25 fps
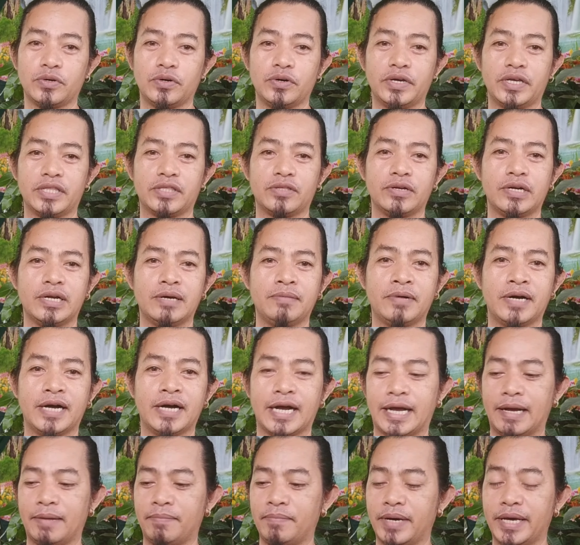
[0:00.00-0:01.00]
So, ito na
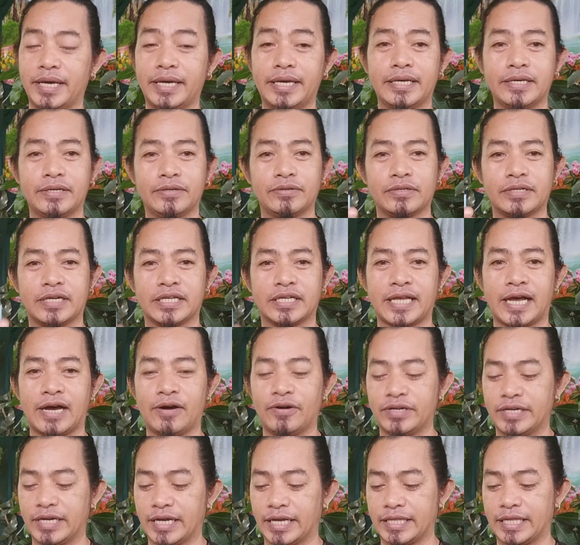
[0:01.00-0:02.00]
mga kabay, yung
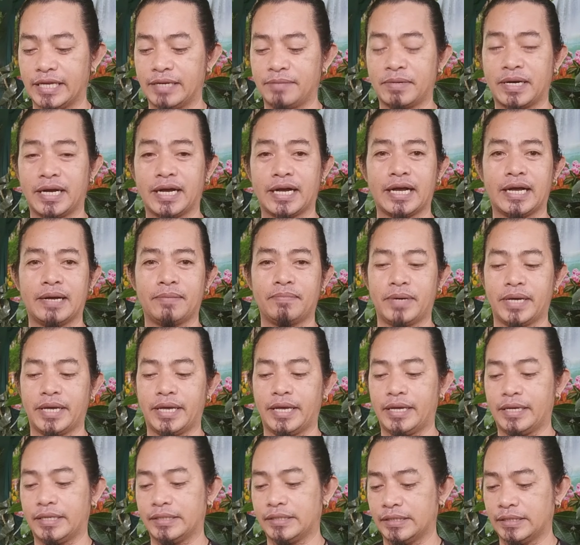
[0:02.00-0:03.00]
nasahod natin mga
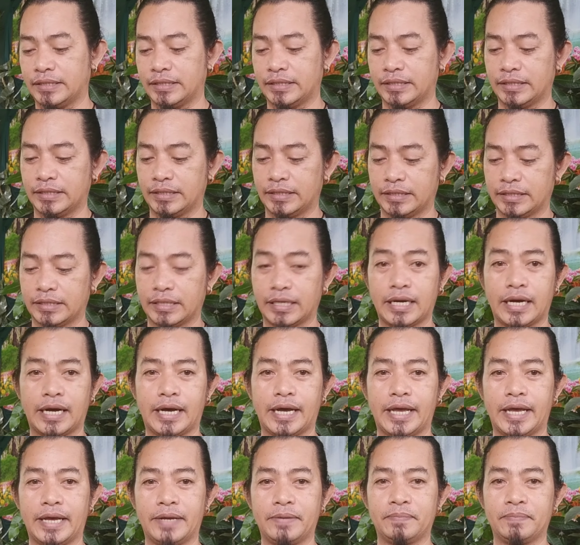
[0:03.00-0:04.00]
kabay.
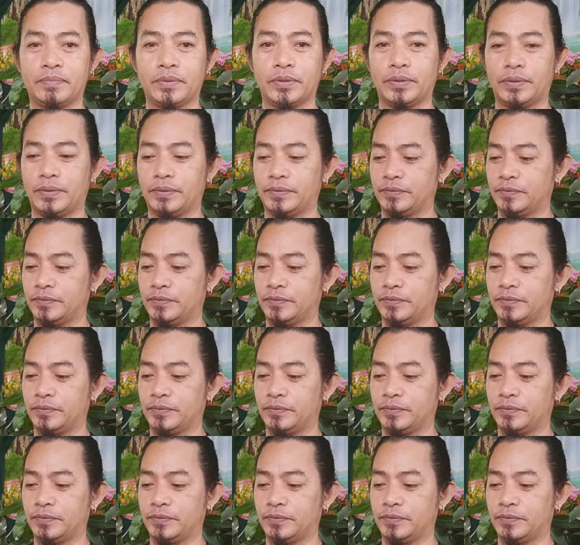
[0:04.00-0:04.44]
Ayan po.